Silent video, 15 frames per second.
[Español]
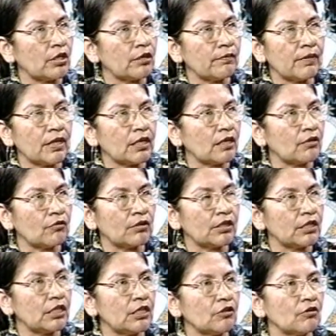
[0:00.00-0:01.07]
aymara. Pero
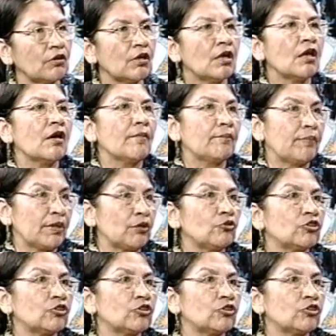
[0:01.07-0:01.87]
todos tenemos. Pero